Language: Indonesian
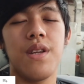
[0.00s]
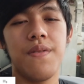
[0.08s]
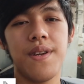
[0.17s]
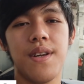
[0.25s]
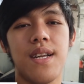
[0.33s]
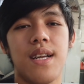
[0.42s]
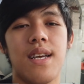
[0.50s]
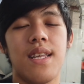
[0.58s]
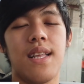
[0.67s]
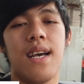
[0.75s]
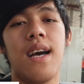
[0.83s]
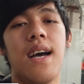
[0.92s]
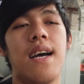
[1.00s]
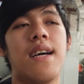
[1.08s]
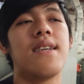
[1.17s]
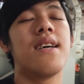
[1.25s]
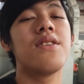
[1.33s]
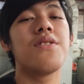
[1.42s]
video-video dari kita.
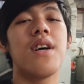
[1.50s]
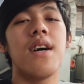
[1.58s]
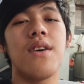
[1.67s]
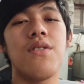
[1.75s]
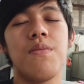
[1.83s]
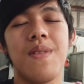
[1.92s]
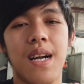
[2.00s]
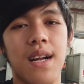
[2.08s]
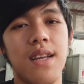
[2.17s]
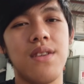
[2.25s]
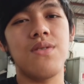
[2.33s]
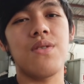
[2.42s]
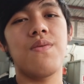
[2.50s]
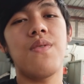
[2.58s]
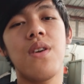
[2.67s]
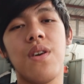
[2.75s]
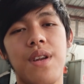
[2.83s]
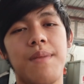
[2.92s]
Dan juga gue minta kalian untuk
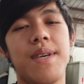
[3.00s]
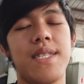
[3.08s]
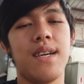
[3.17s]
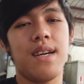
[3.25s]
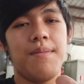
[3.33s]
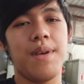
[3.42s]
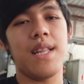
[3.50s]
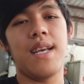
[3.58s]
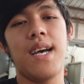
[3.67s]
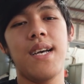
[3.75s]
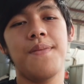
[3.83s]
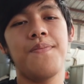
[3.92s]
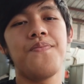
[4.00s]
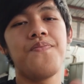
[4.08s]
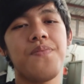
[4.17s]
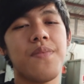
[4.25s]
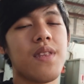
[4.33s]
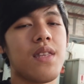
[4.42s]
follow di Instagram kita.
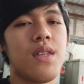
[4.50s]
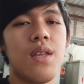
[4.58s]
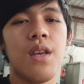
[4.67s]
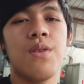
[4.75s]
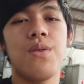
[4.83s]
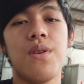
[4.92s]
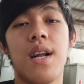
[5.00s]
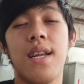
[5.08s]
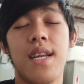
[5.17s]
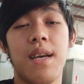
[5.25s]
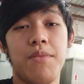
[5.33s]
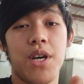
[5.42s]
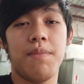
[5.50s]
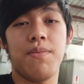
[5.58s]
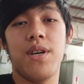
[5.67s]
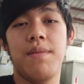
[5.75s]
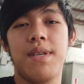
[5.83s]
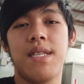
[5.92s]
Untuk kalian yang bakal
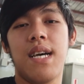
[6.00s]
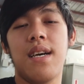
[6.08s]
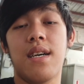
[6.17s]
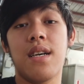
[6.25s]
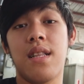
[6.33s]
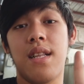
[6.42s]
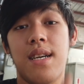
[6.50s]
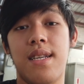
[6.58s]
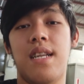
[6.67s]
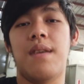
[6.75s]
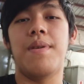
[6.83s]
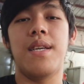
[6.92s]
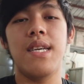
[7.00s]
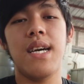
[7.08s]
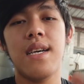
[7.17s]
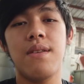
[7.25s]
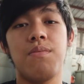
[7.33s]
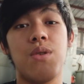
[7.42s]
poin bisa, kita ngerjain apa
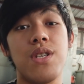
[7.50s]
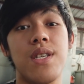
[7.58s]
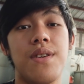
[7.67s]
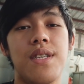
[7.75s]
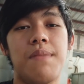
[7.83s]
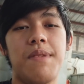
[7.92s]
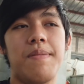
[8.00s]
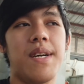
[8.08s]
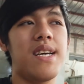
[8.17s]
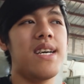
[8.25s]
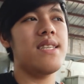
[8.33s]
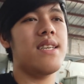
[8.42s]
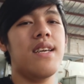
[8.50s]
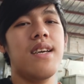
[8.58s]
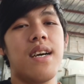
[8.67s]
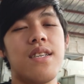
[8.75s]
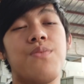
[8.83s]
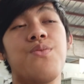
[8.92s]
aja, prosesnya udah sampai mana.
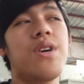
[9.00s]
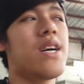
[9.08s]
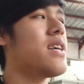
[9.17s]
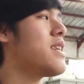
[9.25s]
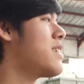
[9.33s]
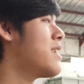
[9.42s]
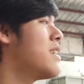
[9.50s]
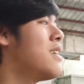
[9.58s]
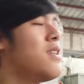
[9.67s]
Jadi nggak semua kan